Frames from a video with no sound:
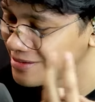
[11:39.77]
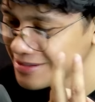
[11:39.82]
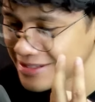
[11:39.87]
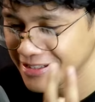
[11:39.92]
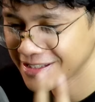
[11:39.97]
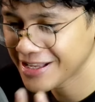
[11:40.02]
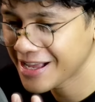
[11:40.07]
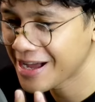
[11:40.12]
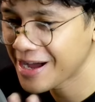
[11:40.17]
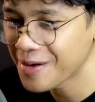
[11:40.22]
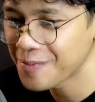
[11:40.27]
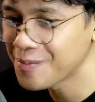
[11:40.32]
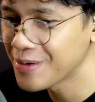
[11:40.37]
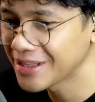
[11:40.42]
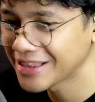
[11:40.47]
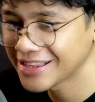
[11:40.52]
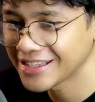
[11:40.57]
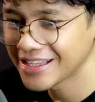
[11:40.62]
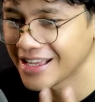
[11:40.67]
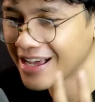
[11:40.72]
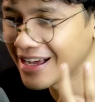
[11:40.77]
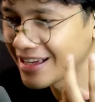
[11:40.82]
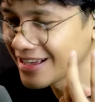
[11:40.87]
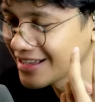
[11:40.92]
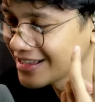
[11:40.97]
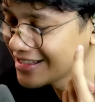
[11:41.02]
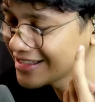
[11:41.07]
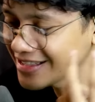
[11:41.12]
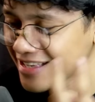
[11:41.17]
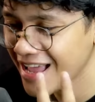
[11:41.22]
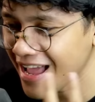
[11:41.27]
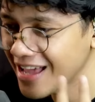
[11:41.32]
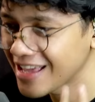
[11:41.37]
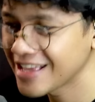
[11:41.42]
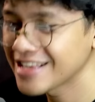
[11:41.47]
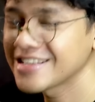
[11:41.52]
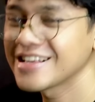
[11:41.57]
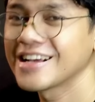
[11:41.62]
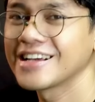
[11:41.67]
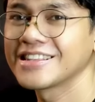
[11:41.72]
sahabat yang
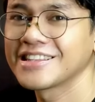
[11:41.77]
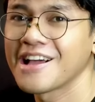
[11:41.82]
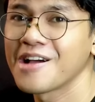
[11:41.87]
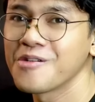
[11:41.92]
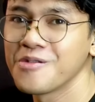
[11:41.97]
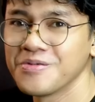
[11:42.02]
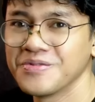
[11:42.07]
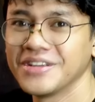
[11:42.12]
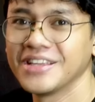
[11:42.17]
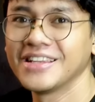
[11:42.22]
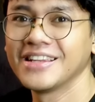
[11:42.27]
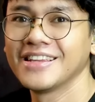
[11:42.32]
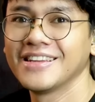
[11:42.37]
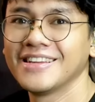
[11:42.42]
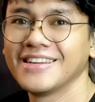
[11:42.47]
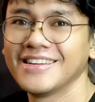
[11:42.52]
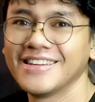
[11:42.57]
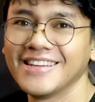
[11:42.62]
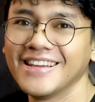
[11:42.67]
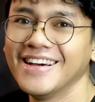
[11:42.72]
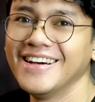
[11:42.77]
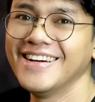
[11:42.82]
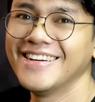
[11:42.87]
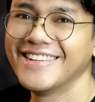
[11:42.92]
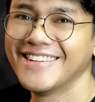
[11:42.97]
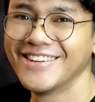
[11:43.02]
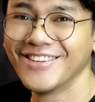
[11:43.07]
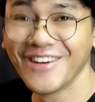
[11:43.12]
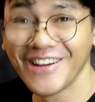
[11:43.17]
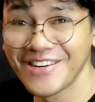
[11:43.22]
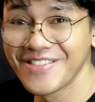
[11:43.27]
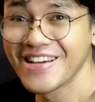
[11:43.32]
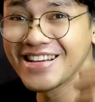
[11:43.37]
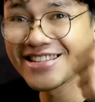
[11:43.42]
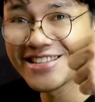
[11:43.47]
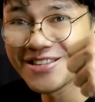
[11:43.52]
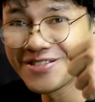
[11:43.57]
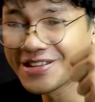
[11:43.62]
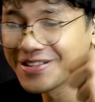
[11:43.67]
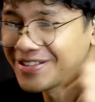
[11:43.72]
saya sangat kagumi. Ya, luar
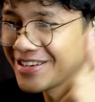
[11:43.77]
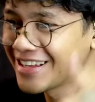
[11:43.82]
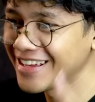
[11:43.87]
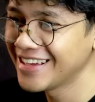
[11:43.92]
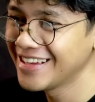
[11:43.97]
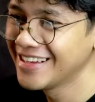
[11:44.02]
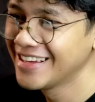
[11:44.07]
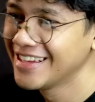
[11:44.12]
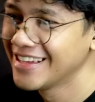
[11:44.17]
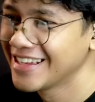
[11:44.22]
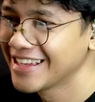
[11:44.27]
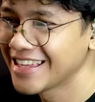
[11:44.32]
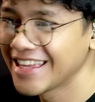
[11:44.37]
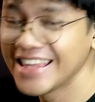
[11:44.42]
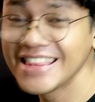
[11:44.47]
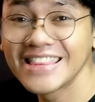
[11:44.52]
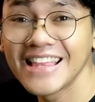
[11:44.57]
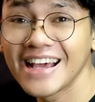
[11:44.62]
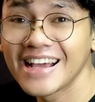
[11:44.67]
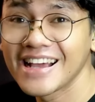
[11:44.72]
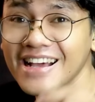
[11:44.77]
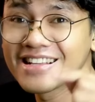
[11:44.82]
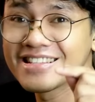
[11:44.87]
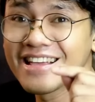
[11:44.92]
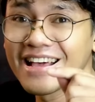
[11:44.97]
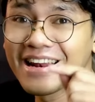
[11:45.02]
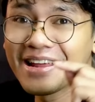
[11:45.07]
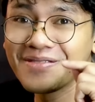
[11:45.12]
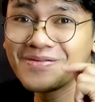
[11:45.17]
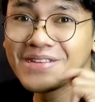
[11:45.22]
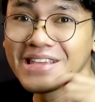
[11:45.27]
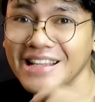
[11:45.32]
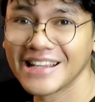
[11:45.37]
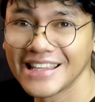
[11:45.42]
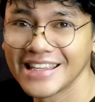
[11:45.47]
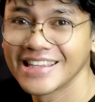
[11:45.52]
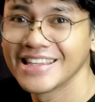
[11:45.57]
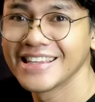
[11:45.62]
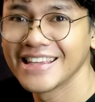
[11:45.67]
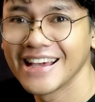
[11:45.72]
biasa teman-teman ya. Kita nggak salah
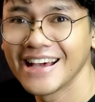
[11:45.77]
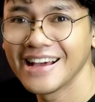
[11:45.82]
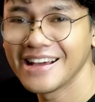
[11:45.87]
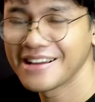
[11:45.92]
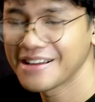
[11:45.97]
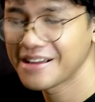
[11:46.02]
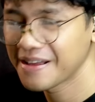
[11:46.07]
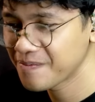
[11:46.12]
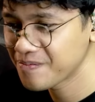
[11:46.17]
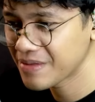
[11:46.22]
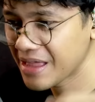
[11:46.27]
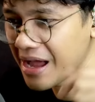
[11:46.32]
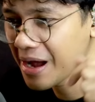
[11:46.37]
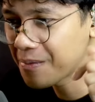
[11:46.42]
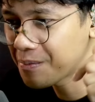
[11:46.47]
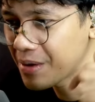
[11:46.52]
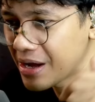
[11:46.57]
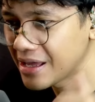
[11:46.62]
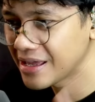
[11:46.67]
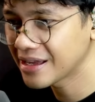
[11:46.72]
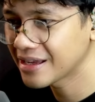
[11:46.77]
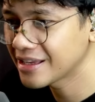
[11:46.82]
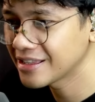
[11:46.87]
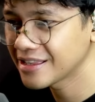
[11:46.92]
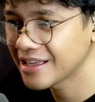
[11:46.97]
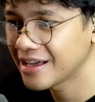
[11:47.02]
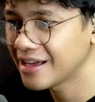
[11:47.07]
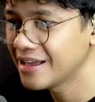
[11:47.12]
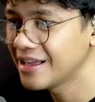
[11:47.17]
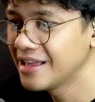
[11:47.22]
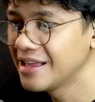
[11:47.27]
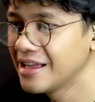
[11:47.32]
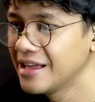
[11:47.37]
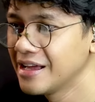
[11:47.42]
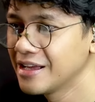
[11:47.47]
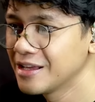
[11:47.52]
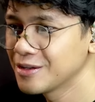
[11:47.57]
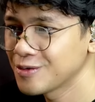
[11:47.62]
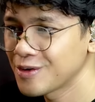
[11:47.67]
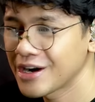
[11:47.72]
pilih ya. Apa yang kita
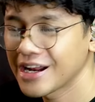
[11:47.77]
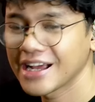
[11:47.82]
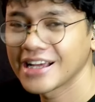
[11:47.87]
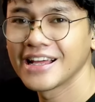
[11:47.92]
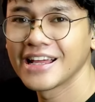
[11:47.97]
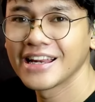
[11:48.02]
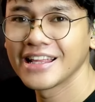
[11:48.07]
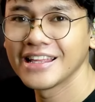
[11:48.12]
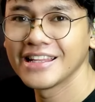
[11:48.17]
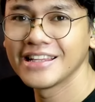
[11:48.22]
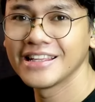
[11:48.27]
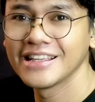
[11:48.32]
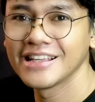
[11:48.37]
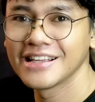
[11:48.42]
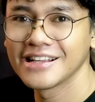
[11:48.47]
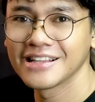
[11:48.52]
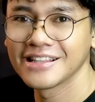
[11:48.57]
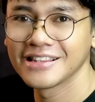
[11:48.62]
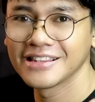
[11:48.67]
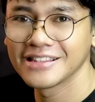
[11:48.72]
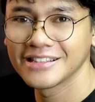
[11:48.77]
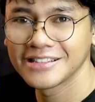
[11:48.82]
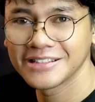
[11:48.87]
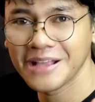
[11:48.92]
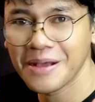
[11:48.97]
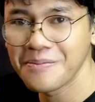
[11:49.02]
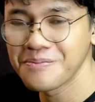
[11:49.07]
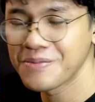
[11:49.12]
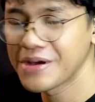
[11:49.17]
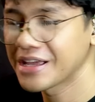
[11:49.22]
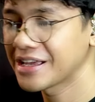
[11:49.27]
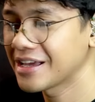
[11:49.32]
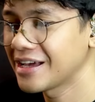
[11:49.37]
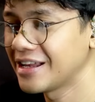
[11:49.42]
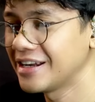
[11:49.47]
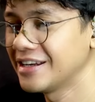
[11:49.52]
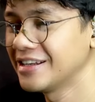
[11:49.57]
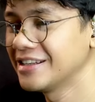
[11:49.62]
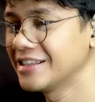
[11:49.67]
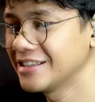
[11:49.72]
suarakan hari ini
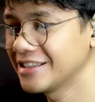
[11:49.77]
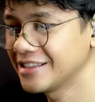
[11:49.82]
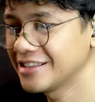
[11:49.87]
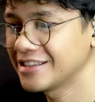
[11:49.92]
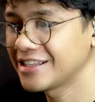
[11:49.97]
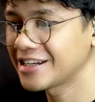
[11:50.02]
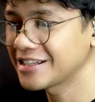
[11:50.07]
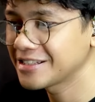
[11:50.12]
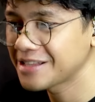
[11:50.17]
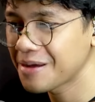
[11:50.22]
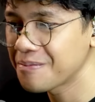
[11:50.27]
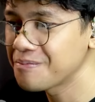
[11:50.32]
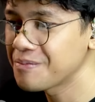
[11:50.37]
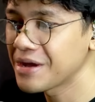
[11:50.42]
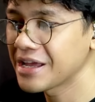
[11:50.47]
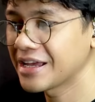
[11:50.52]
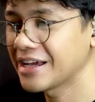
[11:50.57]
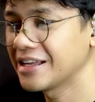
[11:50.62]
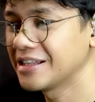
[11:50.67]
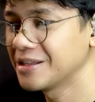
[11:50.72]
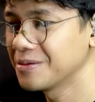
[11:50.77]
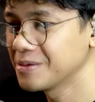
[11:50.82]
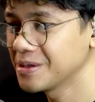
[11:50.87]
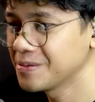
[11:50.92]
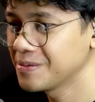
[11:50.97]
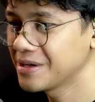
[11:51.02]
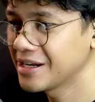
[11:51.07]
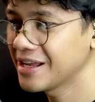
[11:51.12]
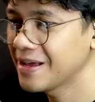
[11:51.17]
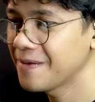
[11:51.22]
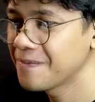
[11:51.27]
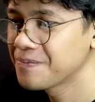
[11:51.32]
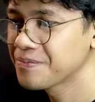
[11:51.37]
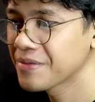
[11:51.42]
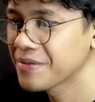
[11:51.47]
sampaikan, tersampaikan teman-teman ya.